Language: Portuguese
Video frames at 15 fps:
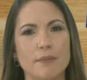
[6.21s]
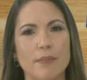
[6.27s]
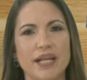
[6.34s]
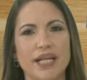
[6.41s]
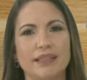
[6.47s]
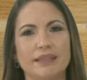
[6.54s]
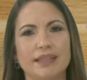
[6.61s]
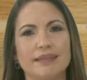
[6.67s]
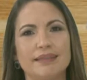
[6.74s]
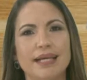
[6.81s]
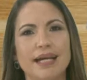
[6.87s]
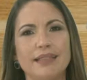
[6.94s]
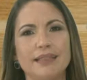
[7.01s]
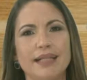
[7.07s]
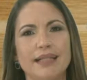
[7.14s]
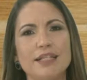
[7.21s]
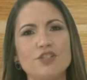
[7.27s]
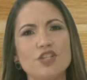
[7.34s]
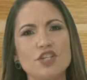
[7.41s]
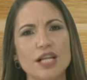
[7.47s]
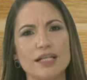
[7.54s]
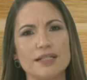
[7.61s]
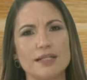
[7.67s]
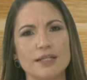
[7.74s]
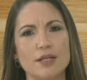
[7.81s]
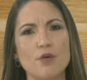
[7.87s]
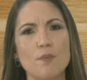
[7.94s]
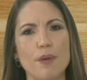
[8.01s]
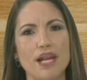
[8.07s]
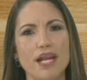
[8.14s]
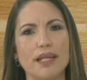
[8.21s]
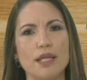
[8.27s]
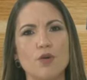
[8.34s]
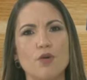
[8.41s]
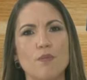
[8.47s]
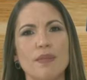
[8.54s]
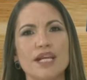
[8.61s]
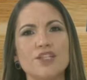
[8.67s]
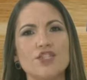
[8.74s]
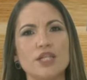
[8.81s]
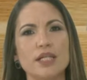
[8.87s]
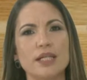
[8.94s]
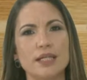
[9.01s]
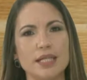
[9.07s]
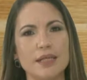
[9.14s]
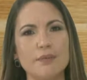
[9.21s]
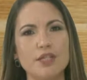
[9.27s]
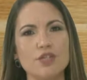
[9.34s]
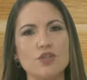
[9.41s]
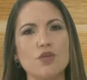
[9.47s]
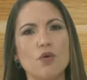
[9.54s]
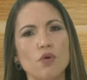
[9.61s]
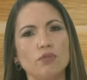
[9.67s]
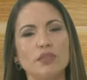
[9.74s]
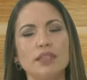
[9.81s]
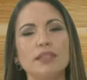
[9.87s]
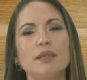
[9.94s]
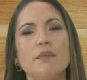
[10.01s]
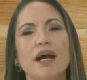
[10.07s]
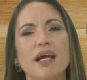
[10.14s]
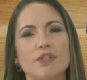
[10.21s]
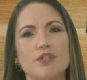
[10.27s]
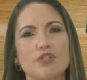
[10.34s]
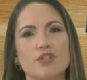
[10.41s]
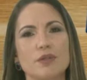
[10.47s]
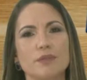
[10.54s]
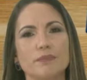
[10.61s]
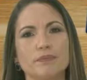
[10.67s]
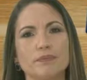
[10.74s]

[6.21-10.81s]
para tratar da legislação para quem comete crimes contra animais.